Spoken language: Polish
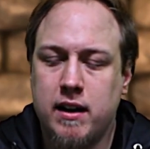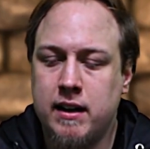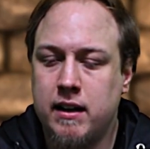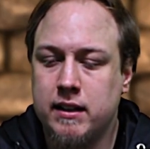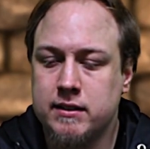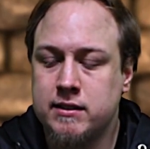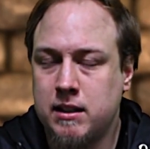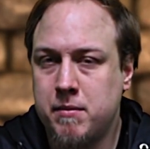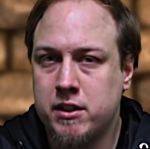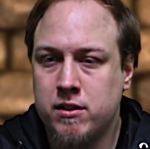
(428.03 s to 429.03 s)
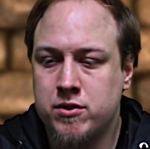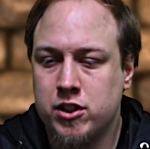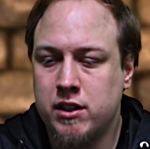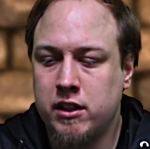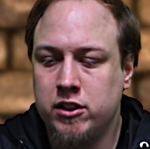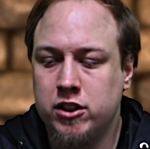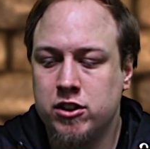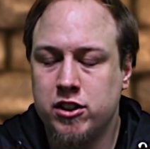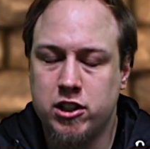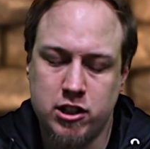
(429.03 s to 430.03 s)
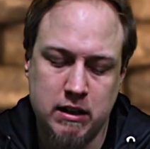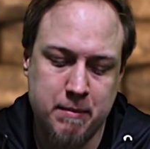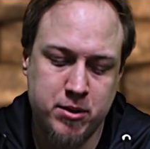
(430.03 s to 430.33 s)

a sama dziewczyna nigdy nie chciała